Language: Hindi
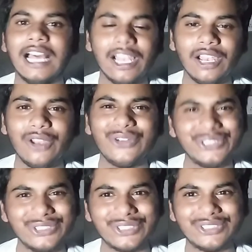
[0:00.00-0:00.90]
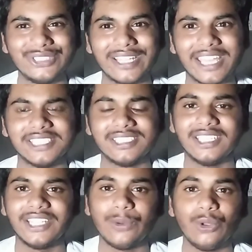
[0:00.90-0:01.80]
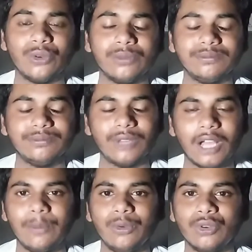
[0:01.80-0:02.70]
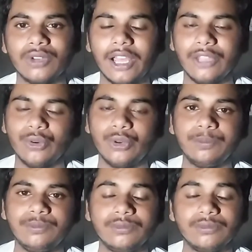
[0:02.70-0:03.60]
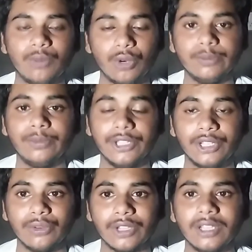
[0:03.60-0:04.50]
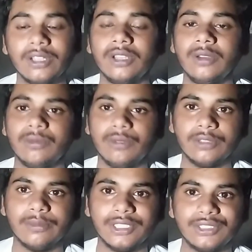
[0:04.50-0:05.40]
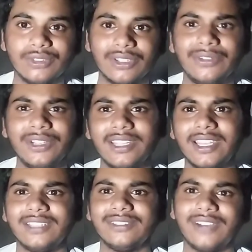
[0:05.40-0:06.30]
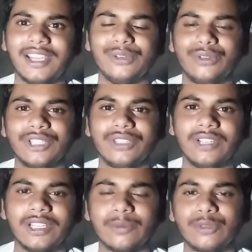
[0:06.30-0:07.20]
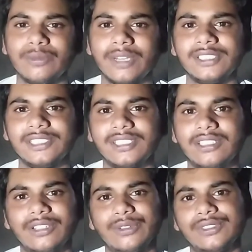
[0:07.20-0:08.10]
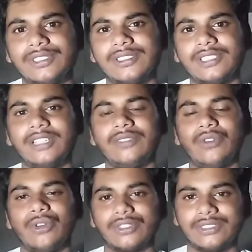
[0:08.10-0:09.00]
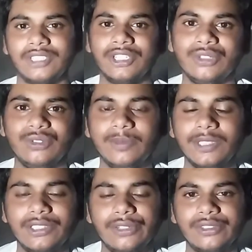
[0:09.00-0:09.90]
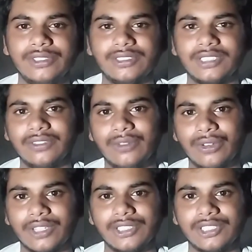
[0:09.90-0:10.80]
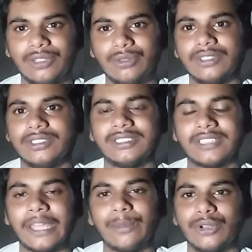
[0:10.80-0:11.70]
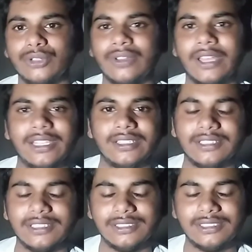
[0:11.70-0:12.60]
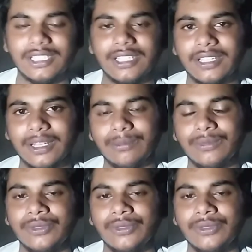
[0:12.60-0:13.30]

हेलो जी दोस्तों तो कैसे हैं आप लोग आप लोग आई होप बहुत बढ़िया होंगे बहुत मस्त होंगे फिट एंड फाइन होंगे तो वेलकम टू माय चैनल धनुष इंसान ब्लॉग तो प्लीज़ धनुष इंसान ब्लॉग के चैनल को सब्सक्राइब कर दो एंड इंस्टाग्राम